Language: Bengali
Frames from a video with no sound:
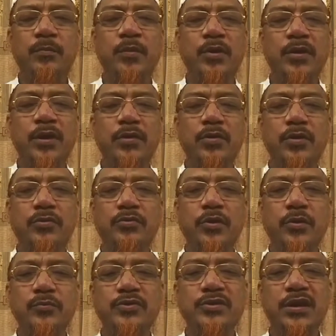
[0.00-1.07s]
মরানা
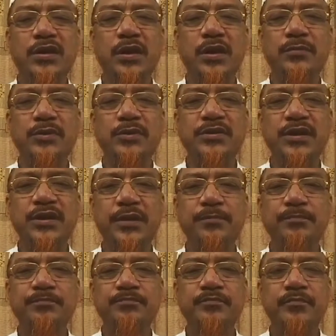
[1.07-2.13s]
ডক্টর মুস্তাক আহমদ
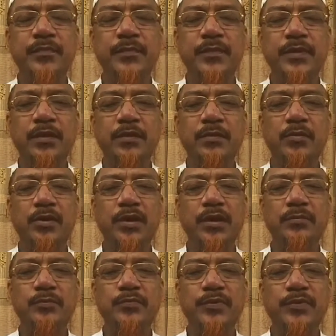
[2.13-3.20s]
সাহেব
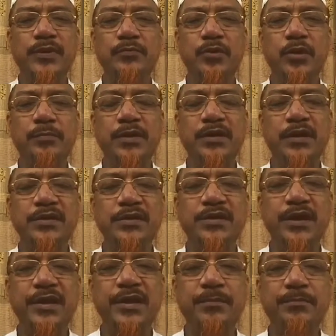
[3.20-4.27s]
মরানা মুক্তি মোহাম্মদ
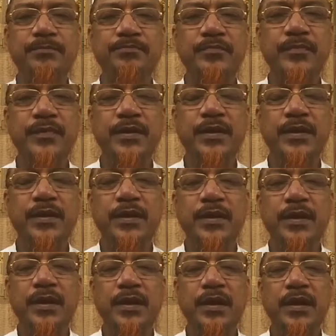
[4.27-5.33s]
আলী সাহেব
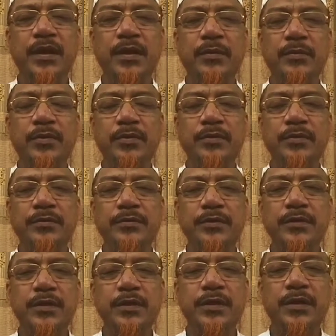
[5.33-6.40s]
এবং
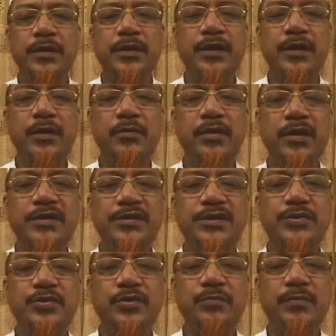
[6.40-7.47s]
রেলওয়ে
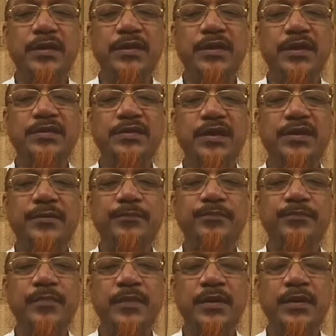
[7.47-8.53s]
স্টেশন মাদ্রাসার
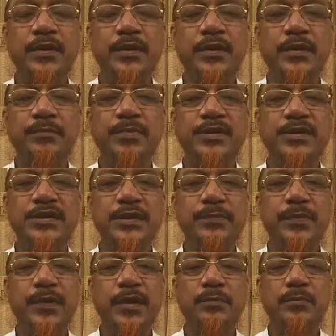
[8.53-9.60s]

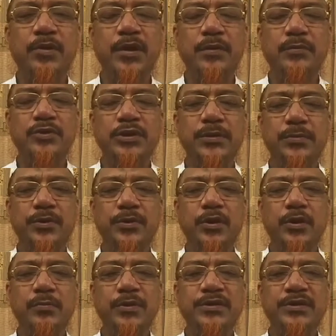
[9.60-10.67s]
প্রিন্সিপাল মরানা
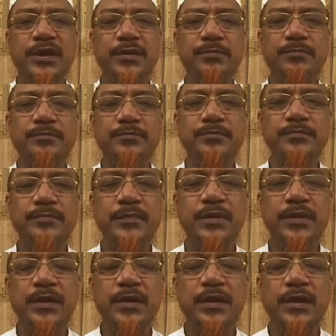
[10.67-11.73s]
মুজিবুর রহমান সাহেব
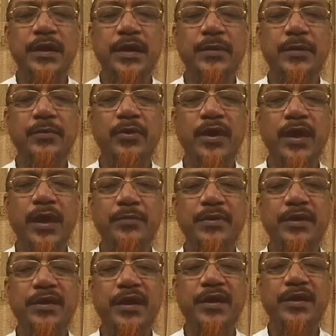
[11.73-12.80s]
এবং
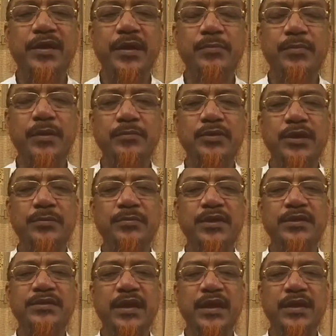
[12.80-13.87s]
আমি আহিয়া মাহমুদ
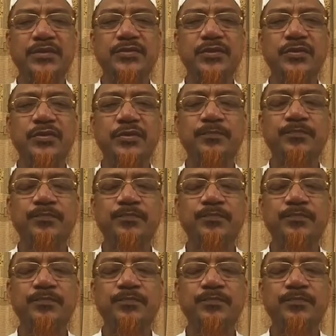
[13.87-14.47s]
আমরা চারজন